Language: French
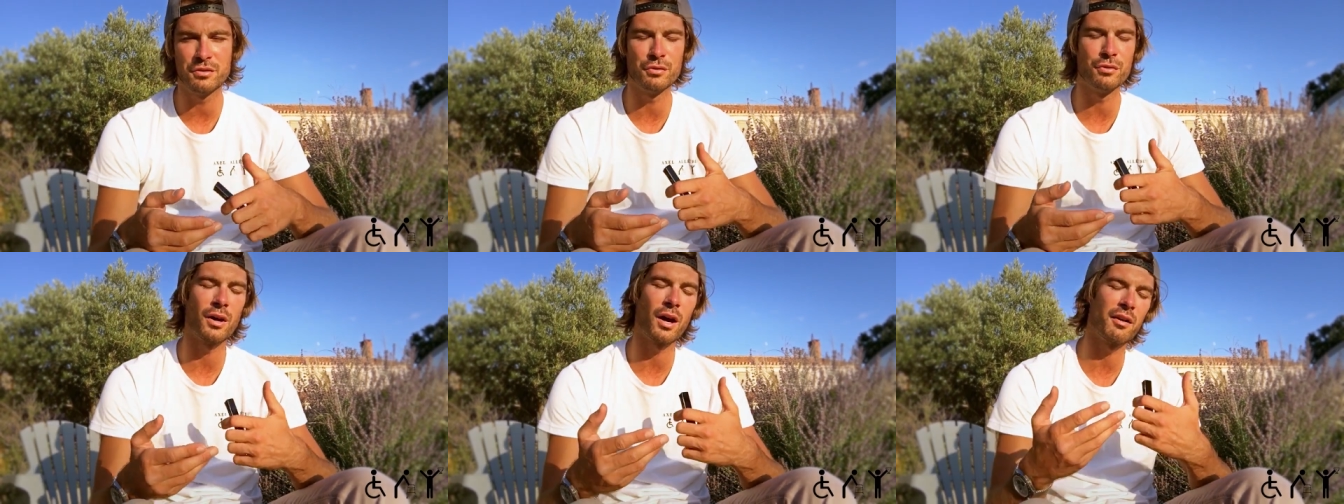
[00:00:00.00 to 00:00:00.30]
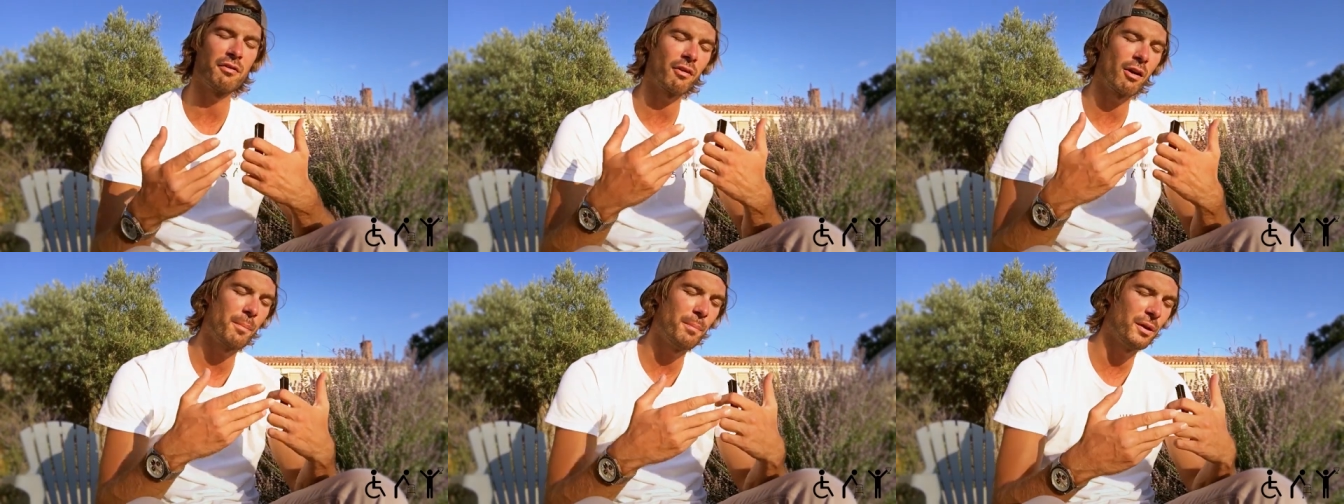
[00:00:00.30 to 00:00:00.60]
tu
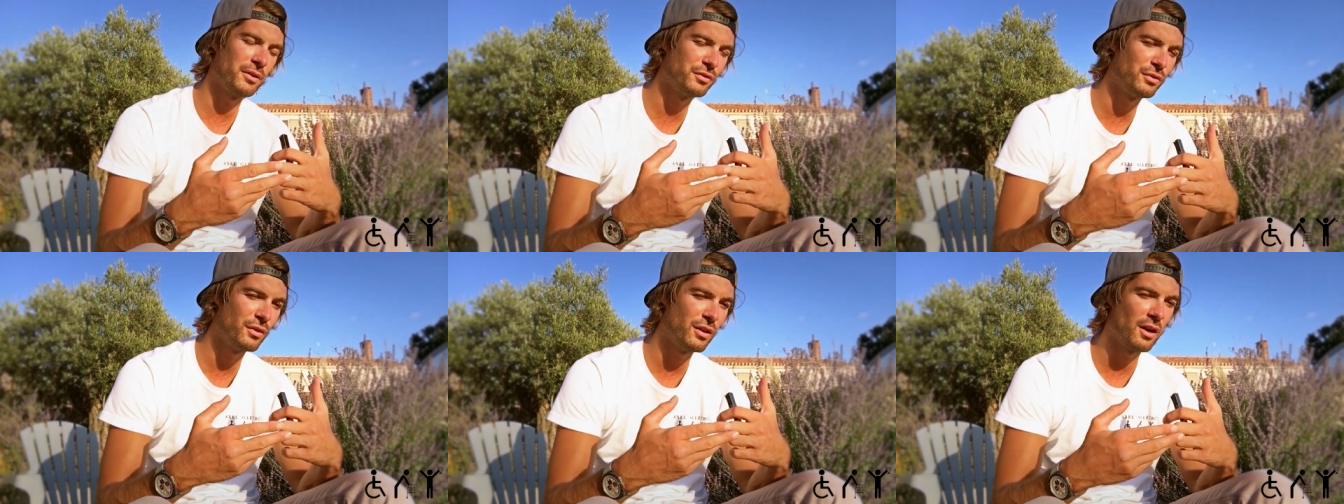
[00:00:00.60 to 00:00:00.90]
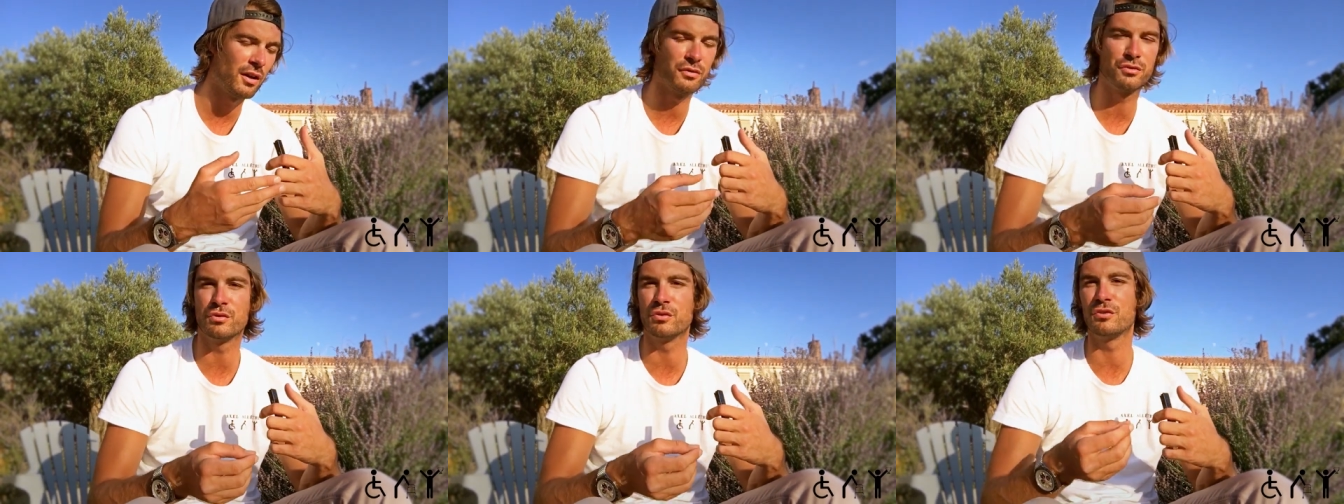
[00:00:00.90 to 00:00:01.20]
n'arriveras pas à
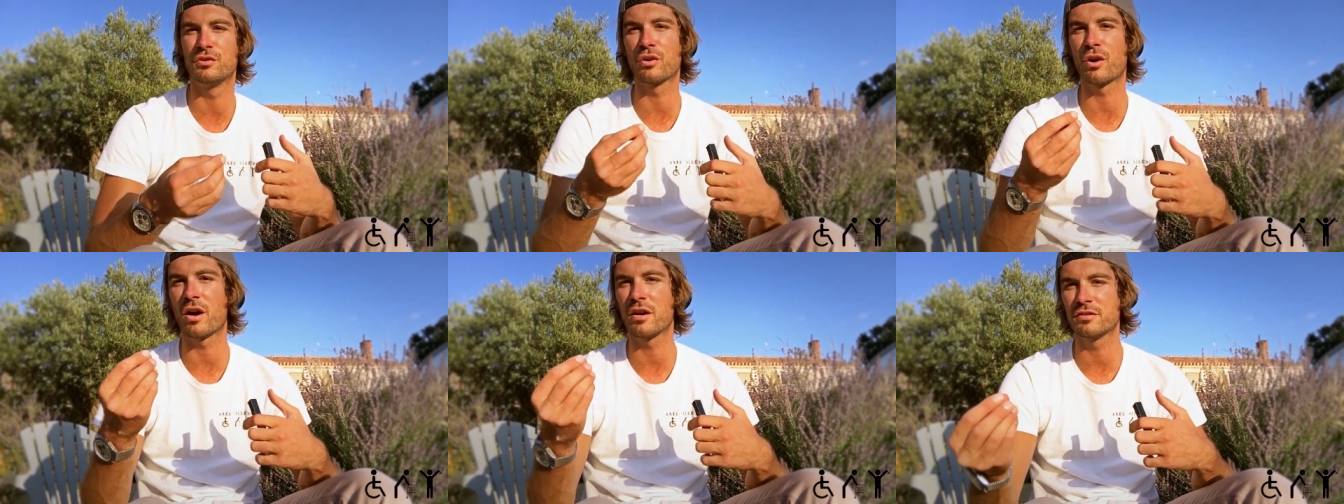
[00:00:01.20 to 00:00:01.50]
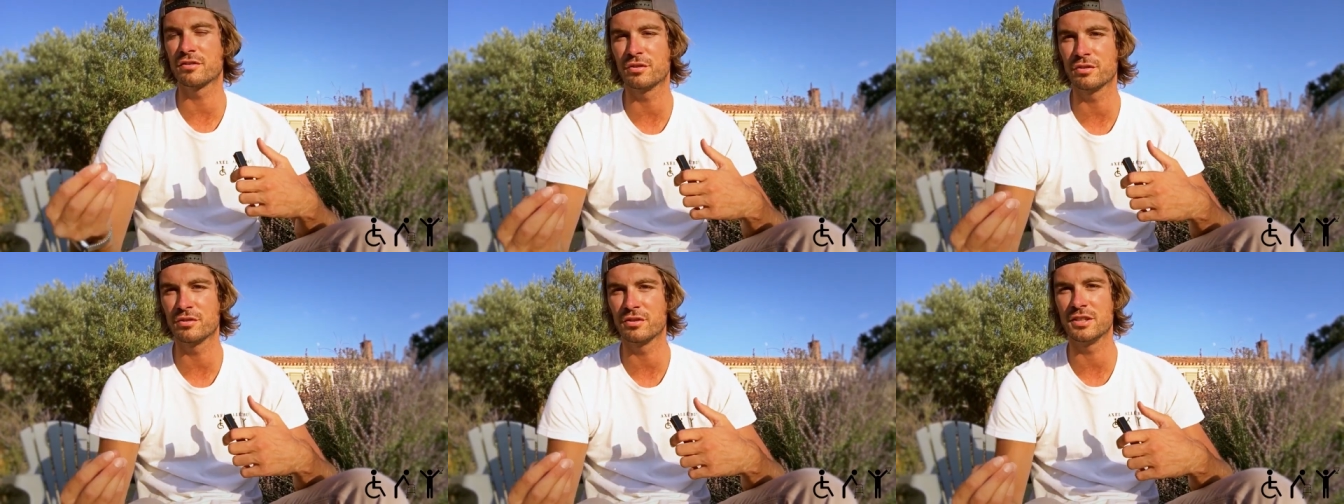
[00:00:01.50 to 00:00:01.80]
cela, tu seras
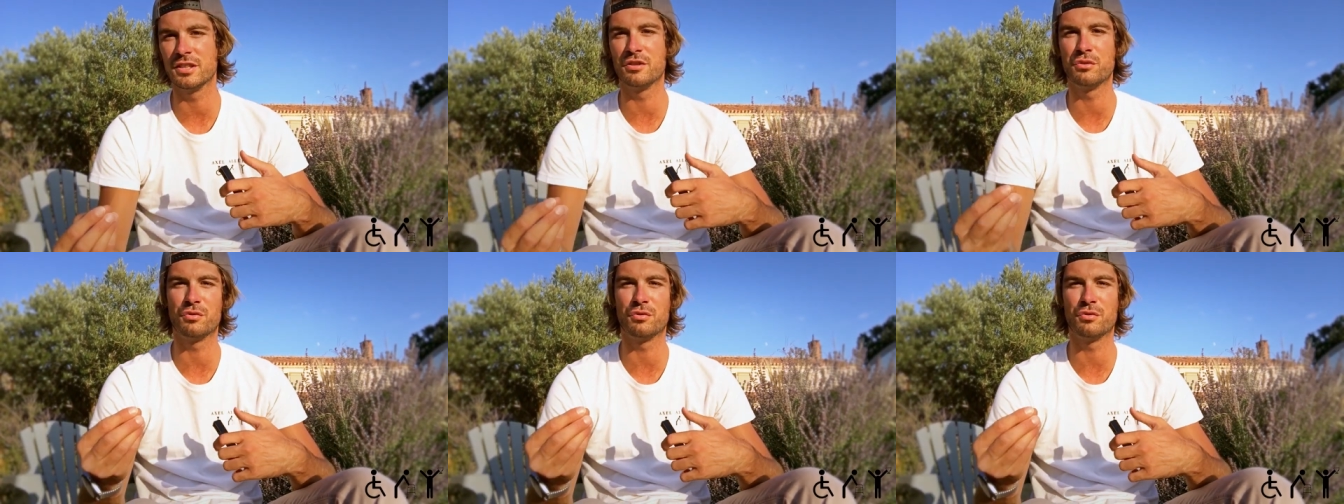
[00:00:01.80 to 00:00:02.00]
ceci,